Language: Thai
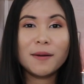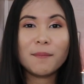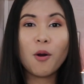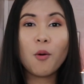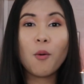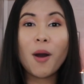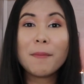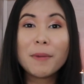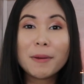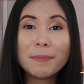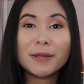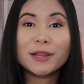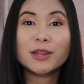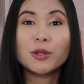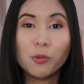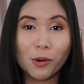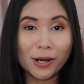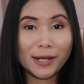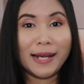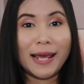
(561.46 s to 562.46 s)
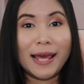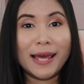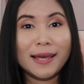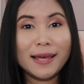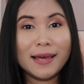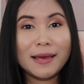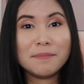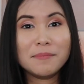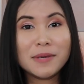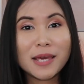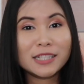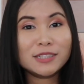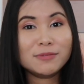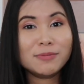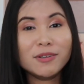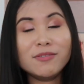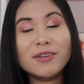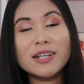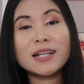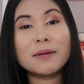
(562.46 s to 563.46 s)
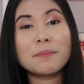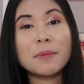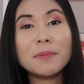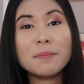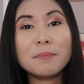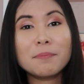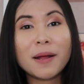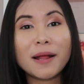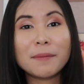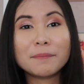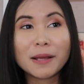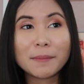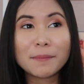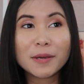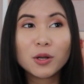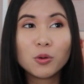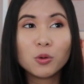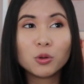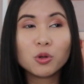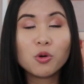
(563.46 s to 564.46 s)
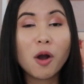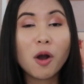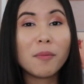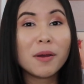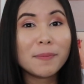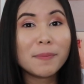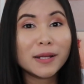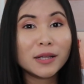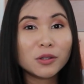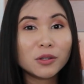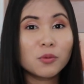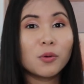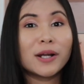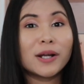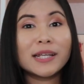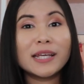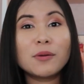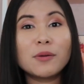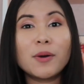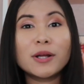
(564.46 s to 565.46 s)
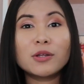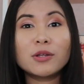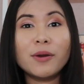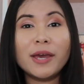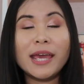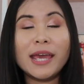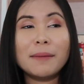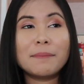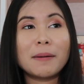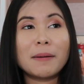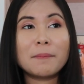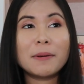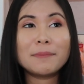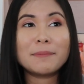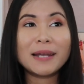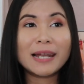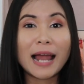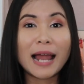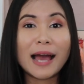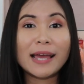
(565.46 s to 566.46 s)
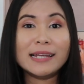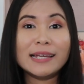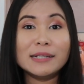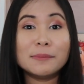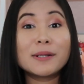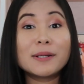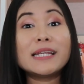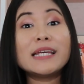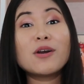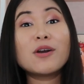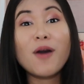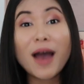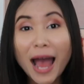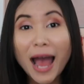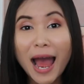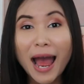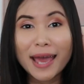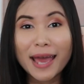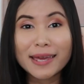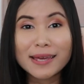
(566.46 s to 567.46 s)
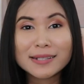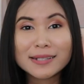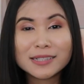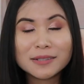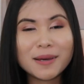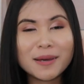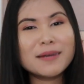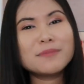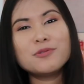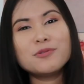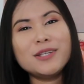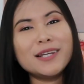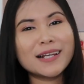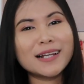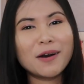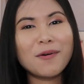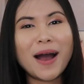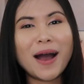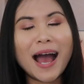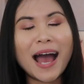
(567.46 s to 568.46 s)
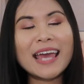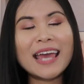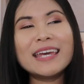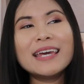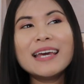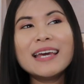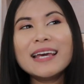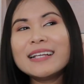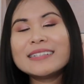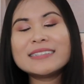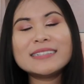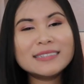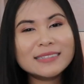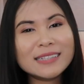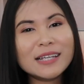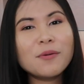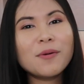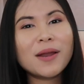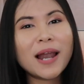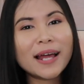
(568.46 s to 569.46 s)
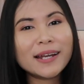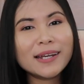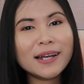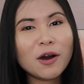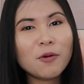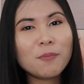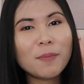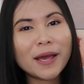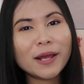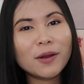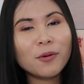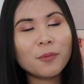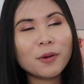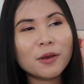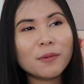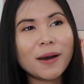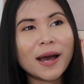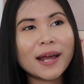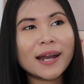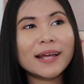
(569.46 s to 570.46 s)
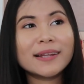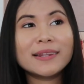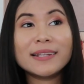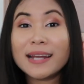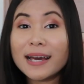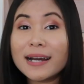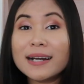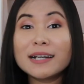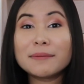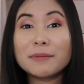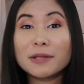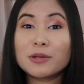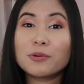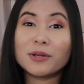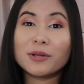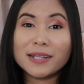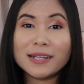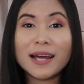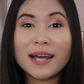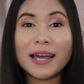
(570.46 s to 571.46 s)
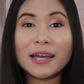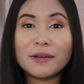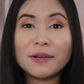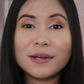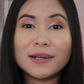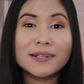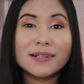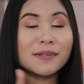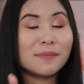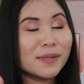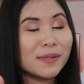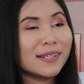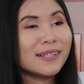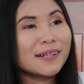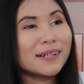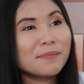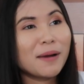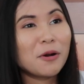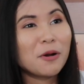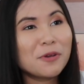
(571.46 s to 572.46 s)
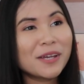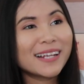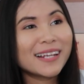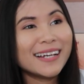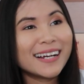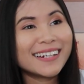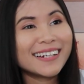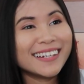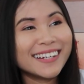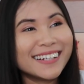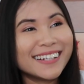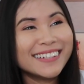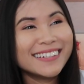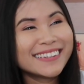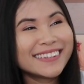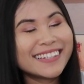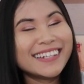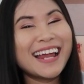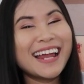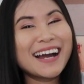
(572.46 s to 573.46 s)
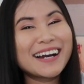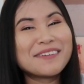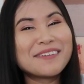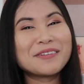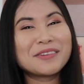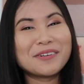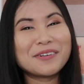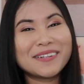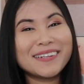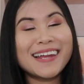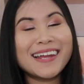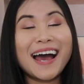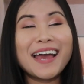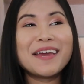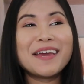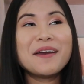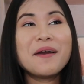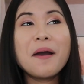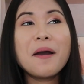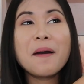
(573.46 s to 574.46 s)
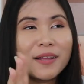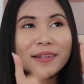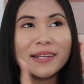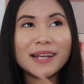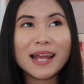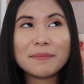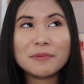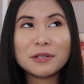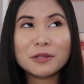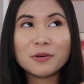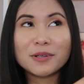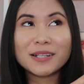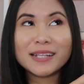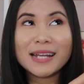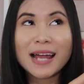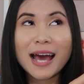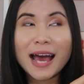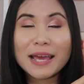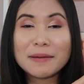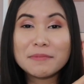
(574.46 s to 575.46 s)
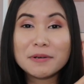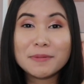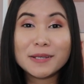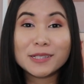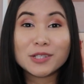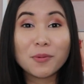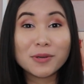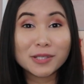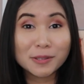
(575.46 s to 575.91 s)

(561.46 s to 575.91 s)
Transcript: เพราะว่าไม่ไปตรวจไงมี HPV แต่ไม่แบบต่ไม่รู้ตัวไม่ไปตรวจคิดว่าตัวเอง แบบไม่เป็นไรหรือบางทีก็อายใช่ไหมผู้หญิงเราอาย จริง ๆ เวลาที่เราไปโรงพยาบาลนะติน่าเคยไปตรวจที่ไทยด้วยเออ มีเรื่องเมาส์อีกเรื่องหนึ่งทีน่าเคยไปตรวจที่ไทย ทีน่าไปตรวจที่ไทยเมื่อปี